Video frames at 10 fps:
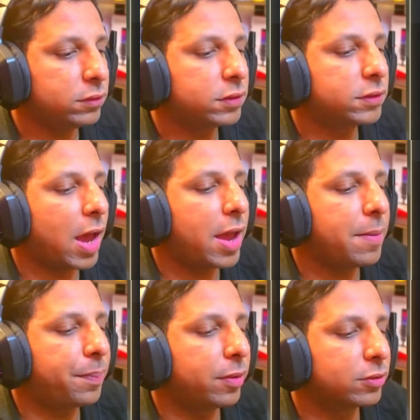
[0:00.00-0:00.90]

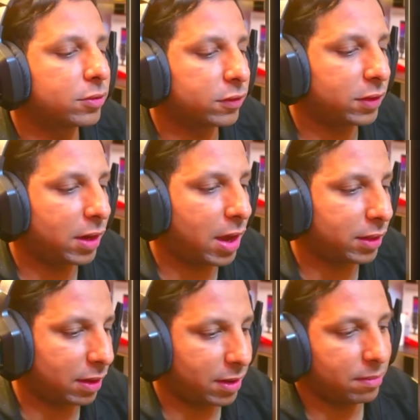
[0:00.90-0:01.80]

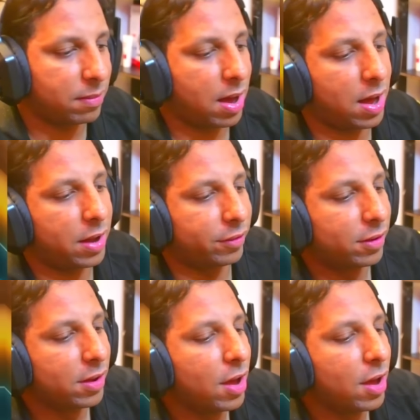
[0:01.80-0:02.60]
6.7, mi hermano.